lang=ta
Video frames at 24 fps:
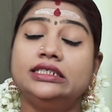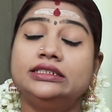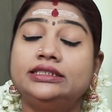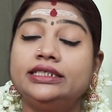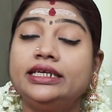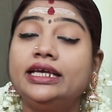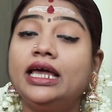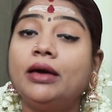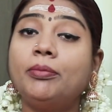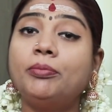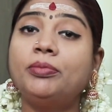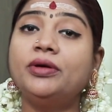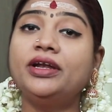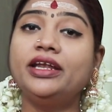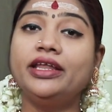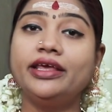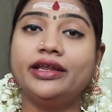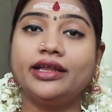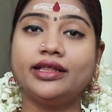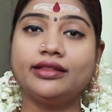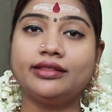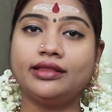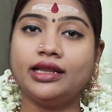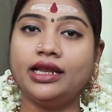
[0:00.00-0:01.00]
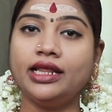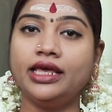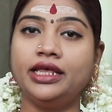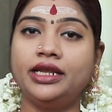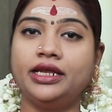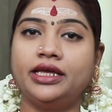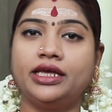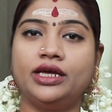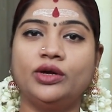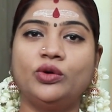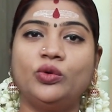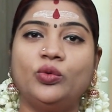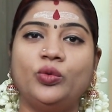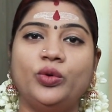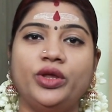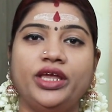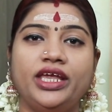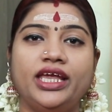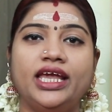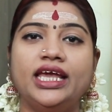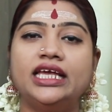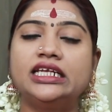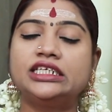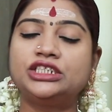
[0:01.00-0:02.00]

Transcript: சிகப்பு நிறத்தில் இருக்கக்கூடிய